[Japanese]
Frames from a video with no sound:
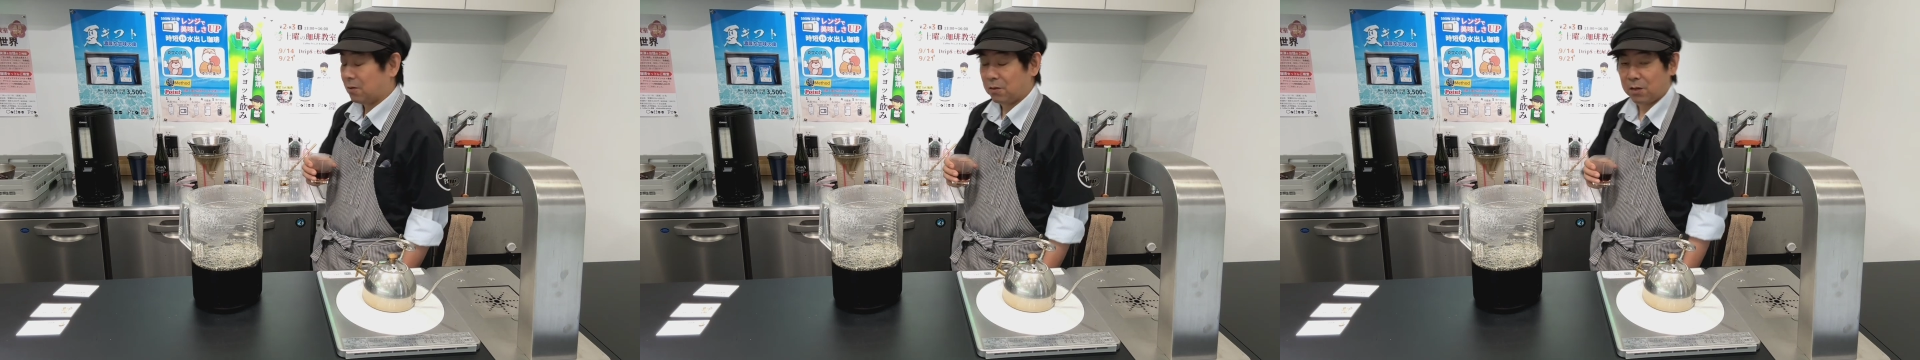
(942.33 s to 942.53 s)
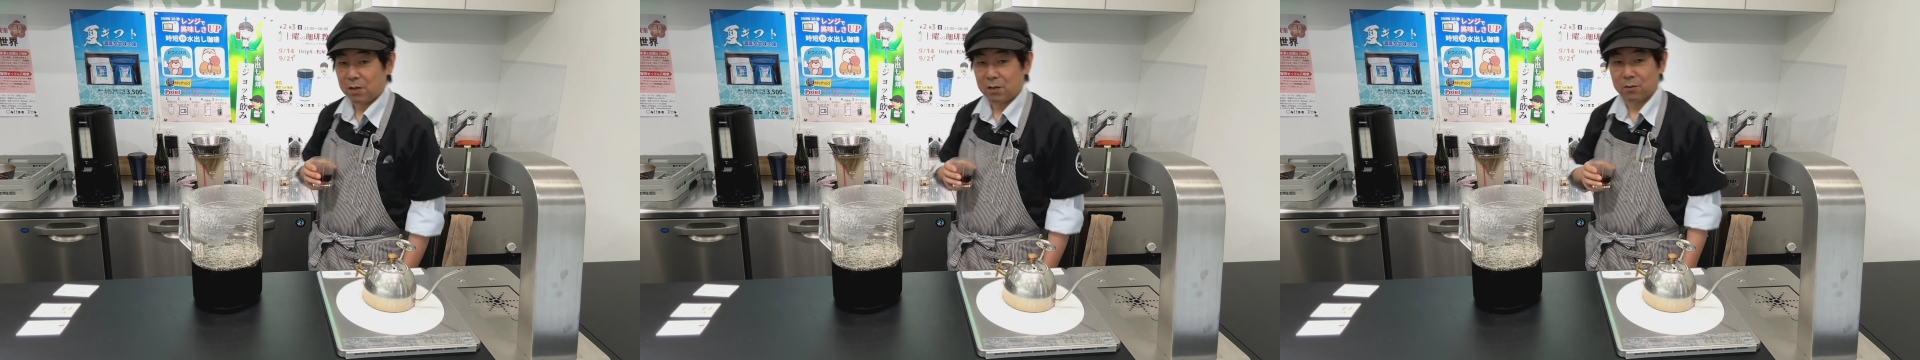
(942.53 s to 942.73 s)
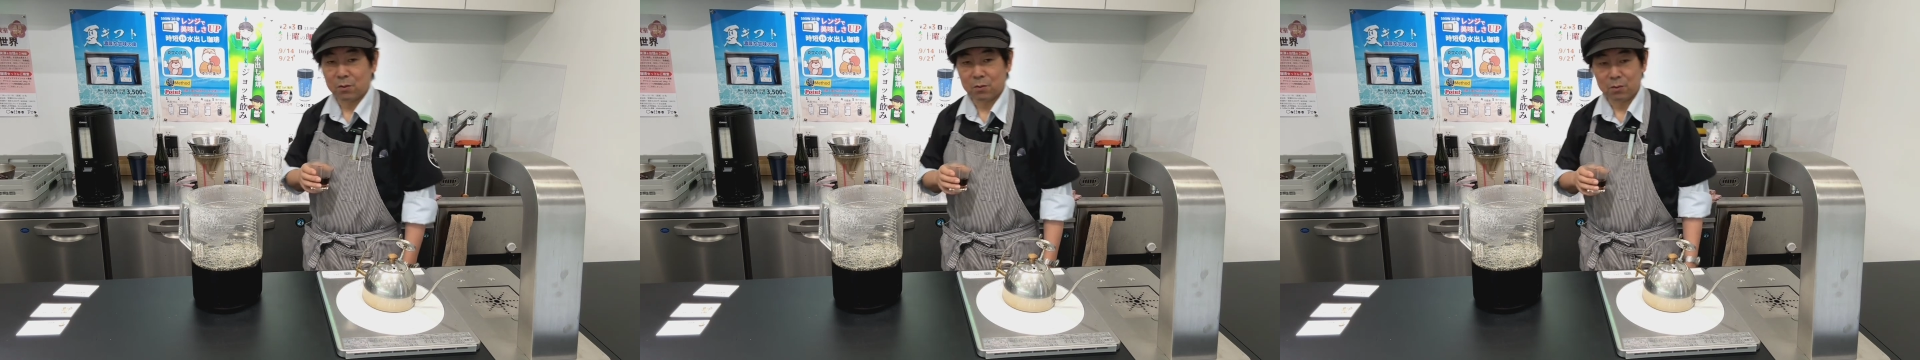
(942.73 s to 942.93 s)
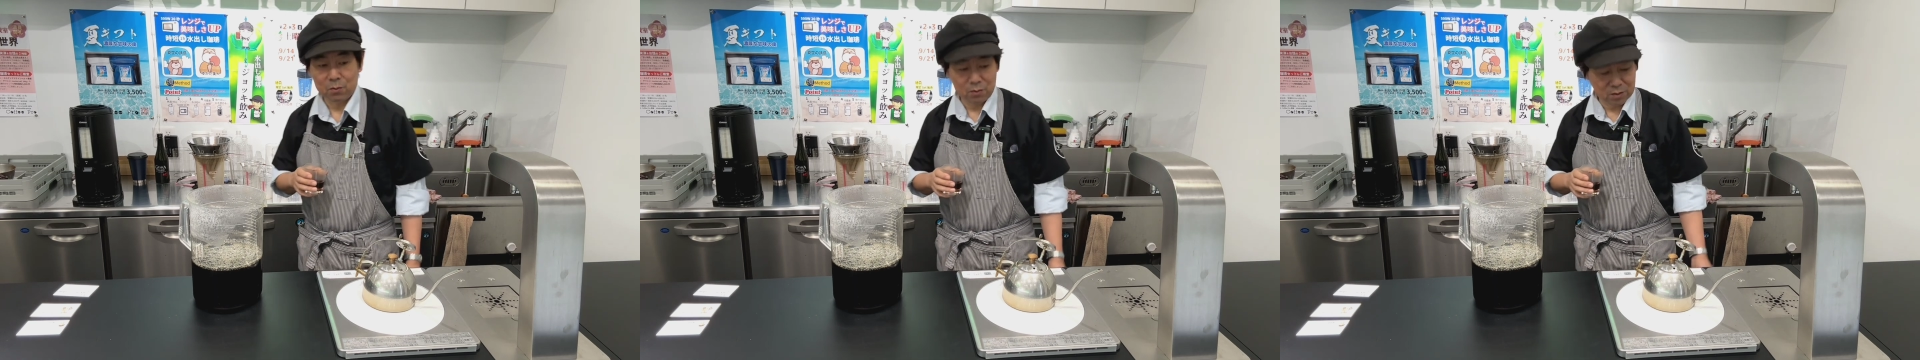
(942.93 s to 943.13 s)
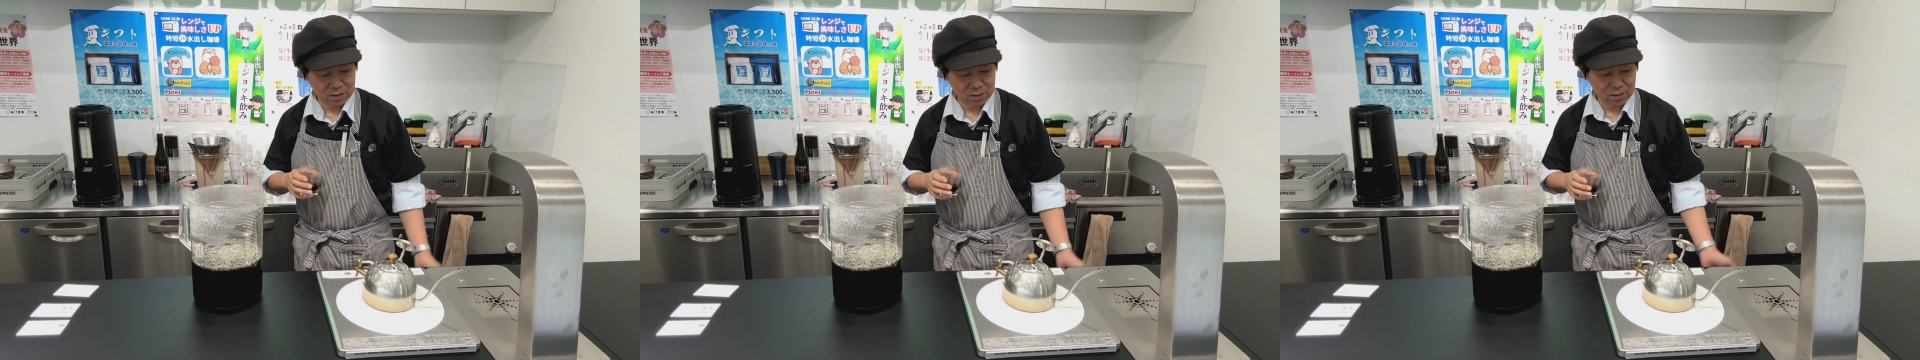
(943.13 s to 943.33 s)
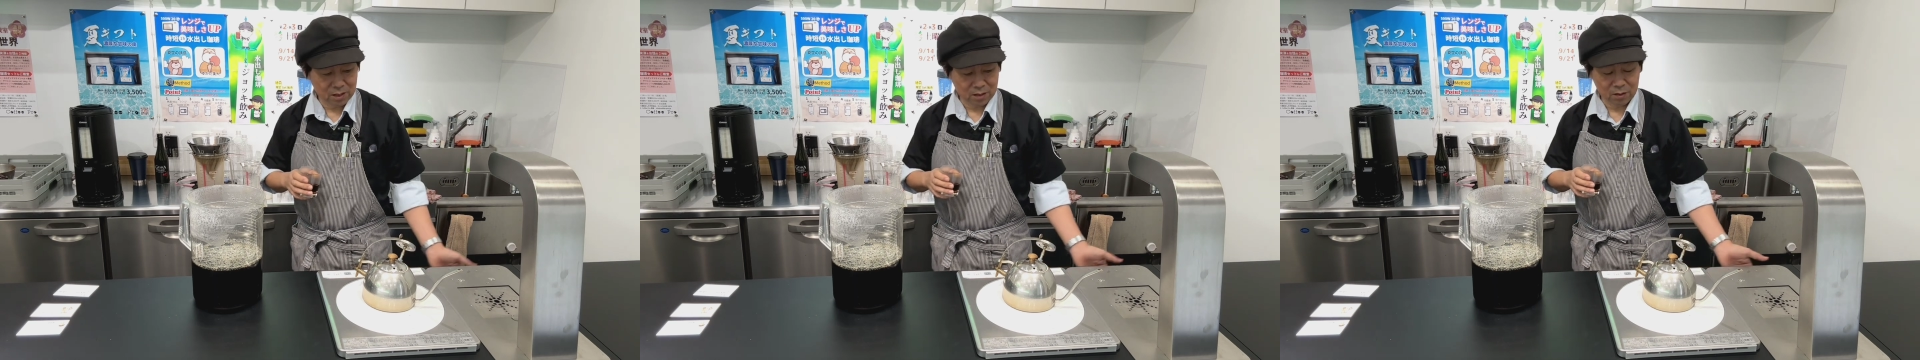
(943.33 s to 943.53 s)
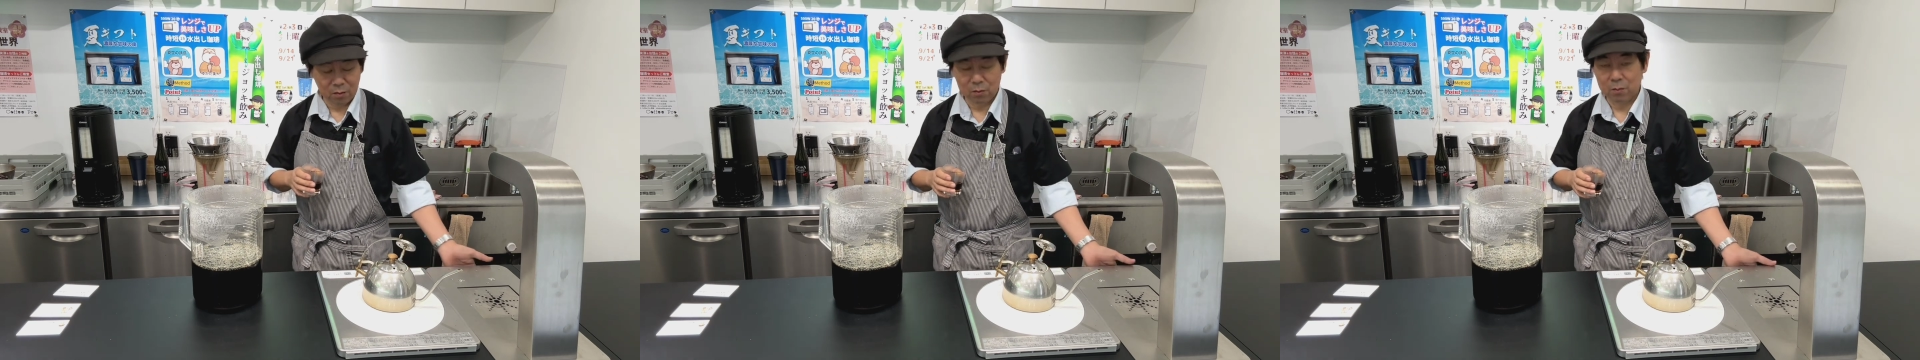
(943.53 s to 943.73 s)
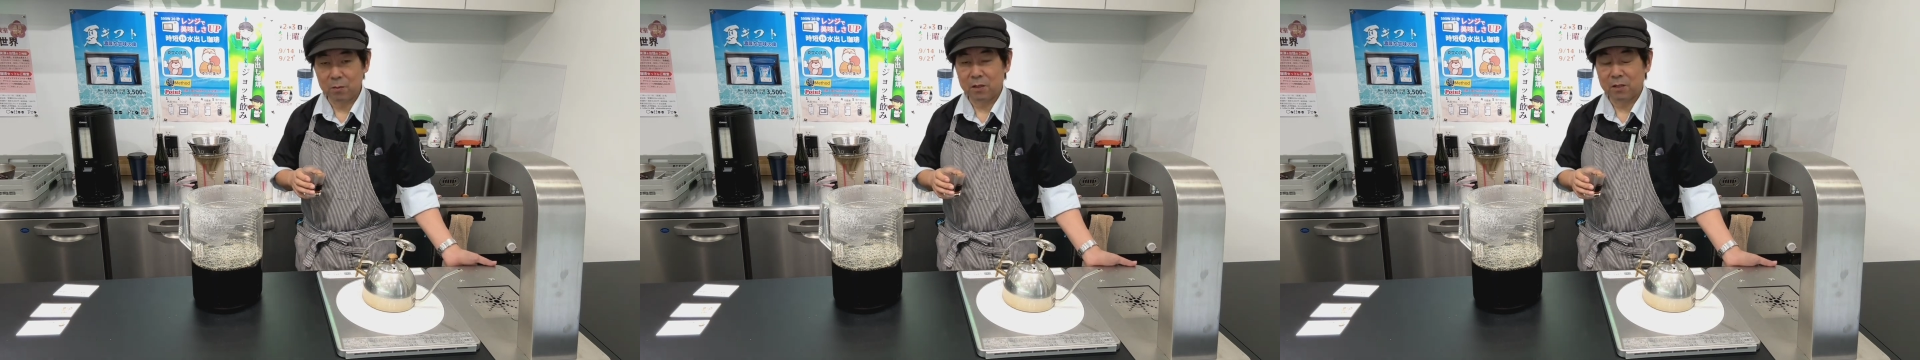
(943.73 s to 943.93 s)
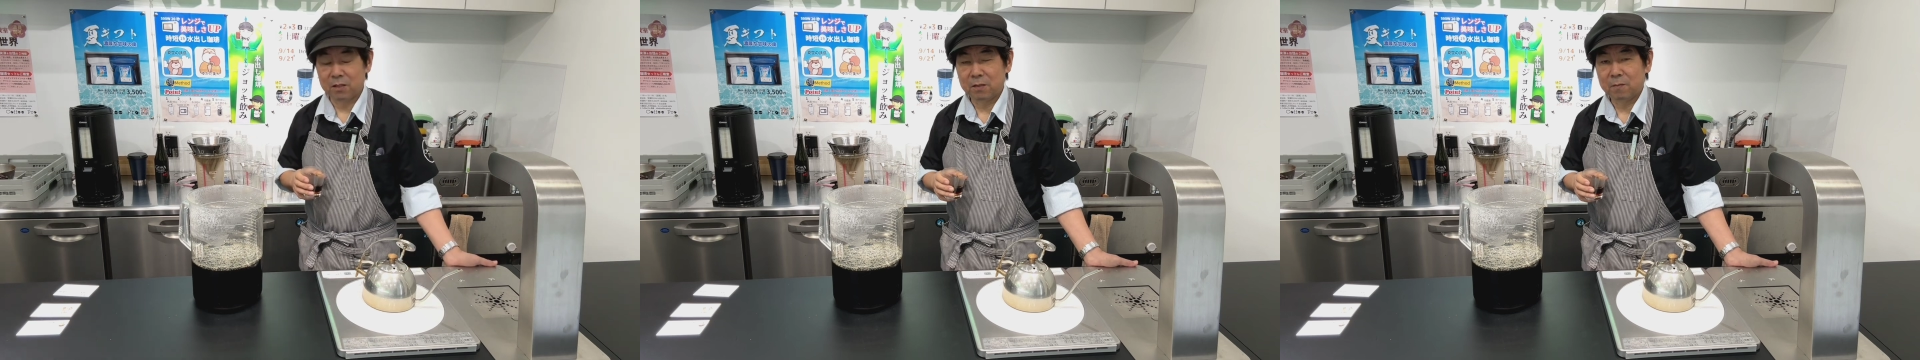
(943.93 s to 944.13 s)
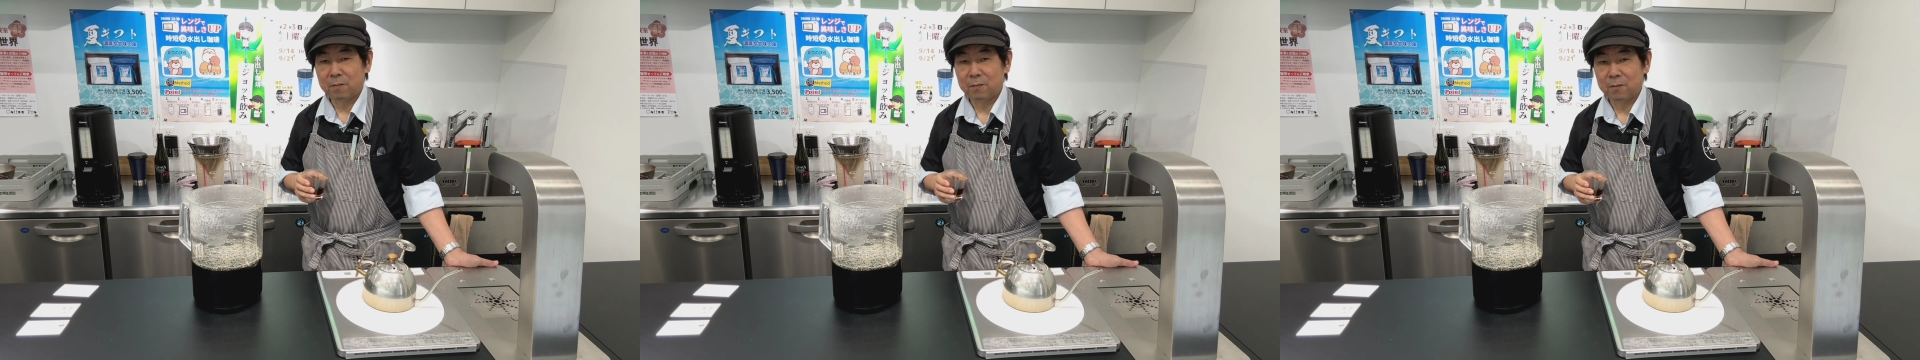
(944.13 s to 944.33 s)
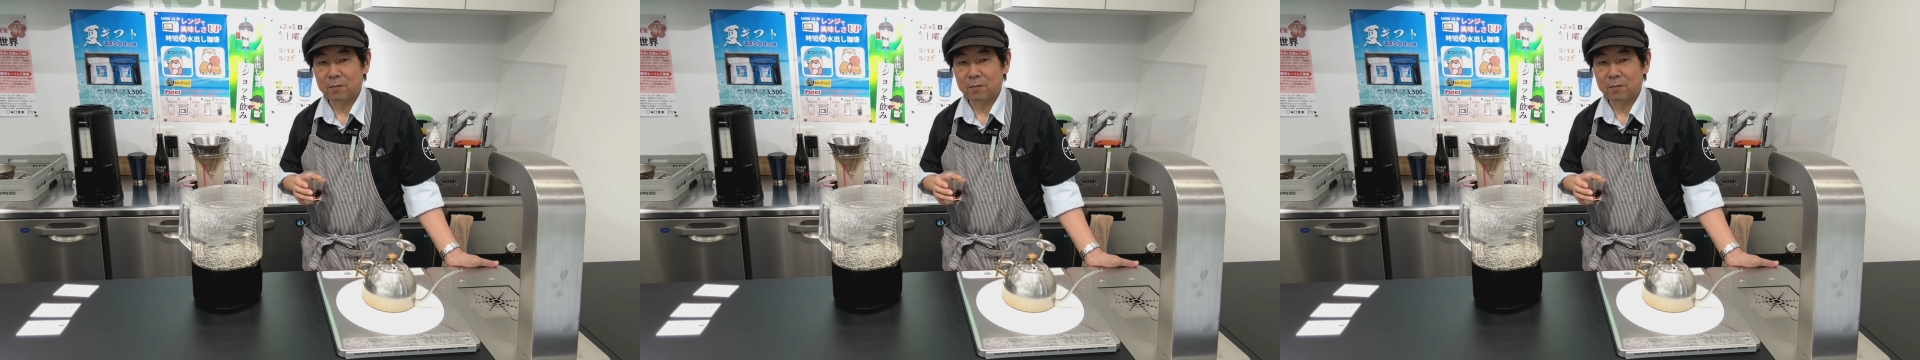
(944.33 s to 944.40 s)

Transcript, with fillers: とやることになっております、